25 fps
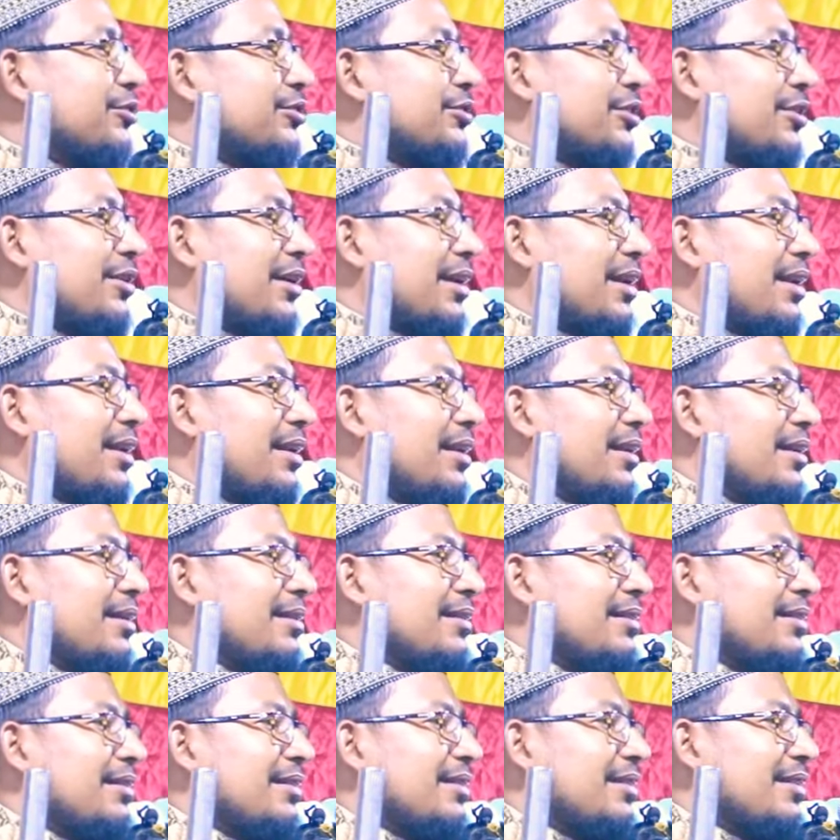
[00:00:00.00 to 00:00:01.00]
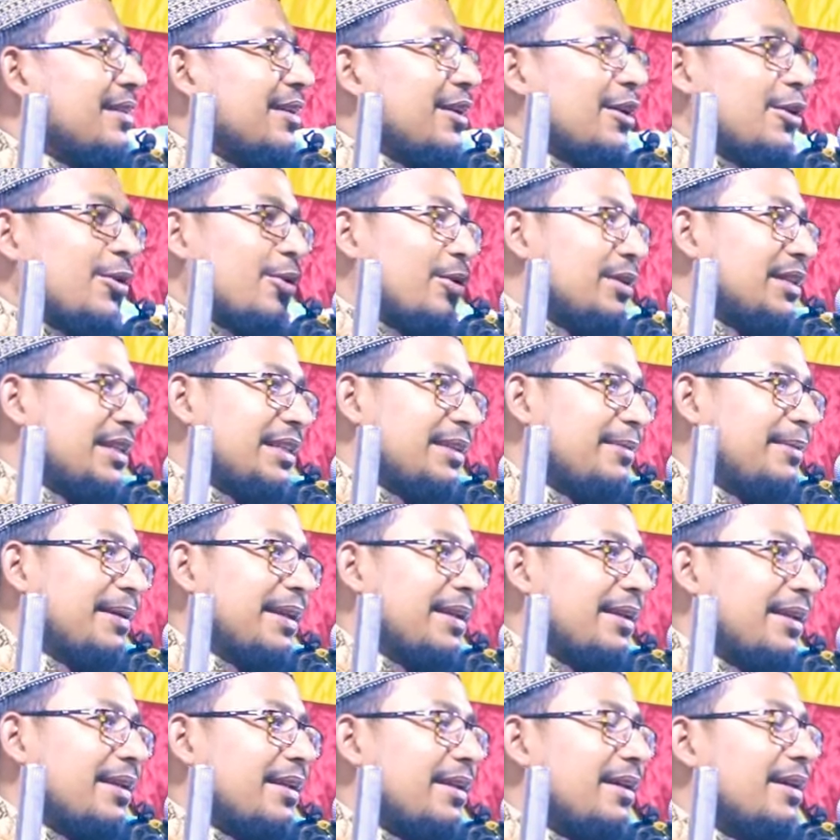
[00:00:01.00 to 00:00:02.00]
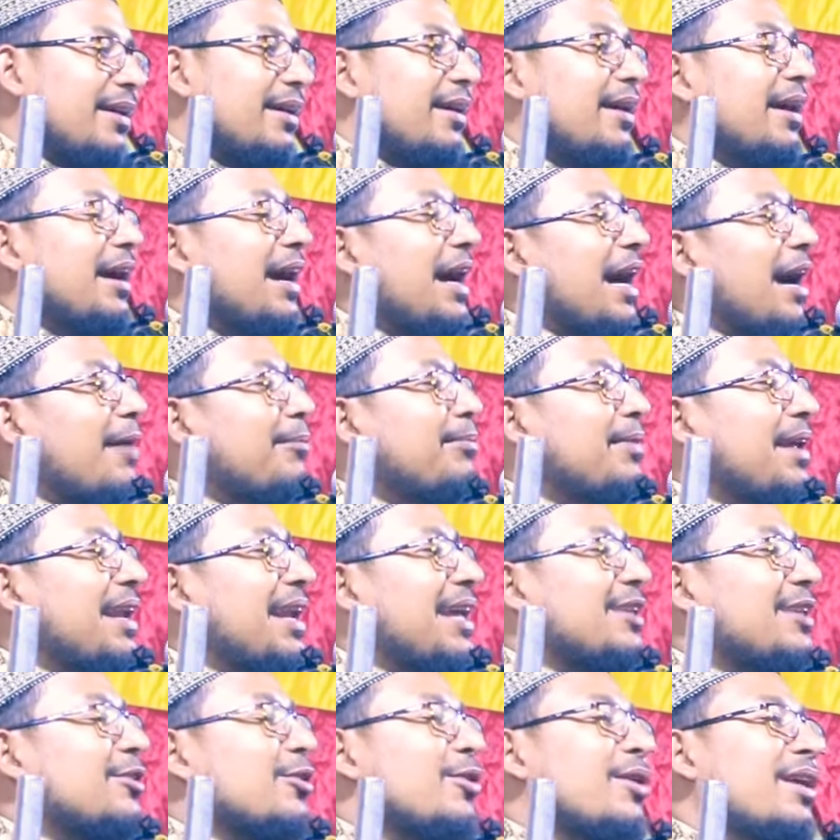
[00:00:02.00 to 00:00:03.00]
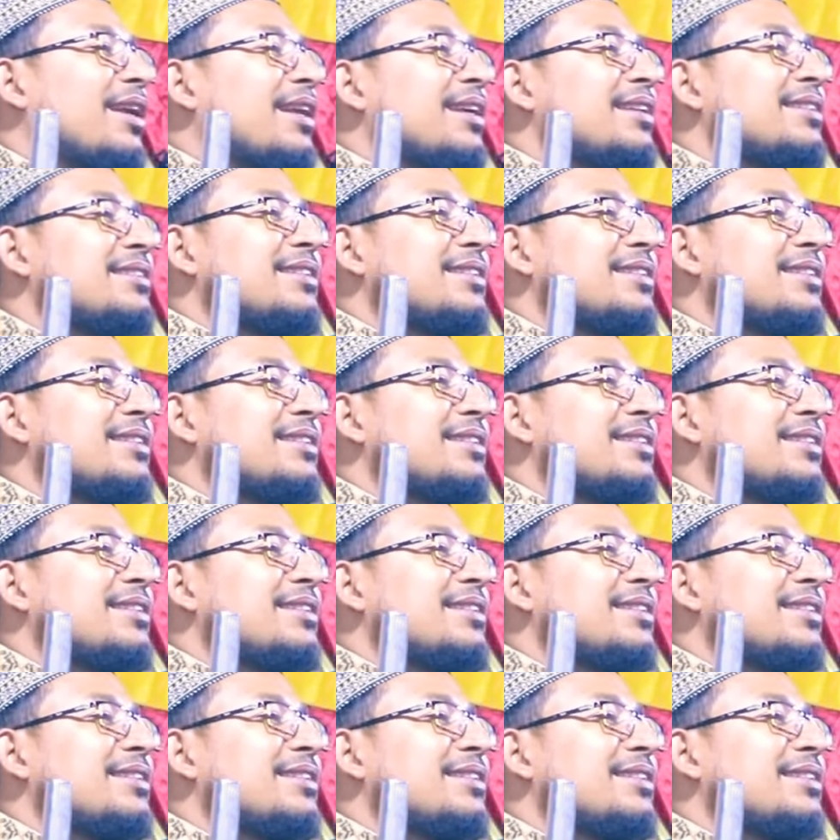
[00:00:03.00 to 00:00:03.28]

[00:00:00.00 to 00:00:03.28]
উঁচু করেন হইতে দিবেন আপনারা ধরে নেন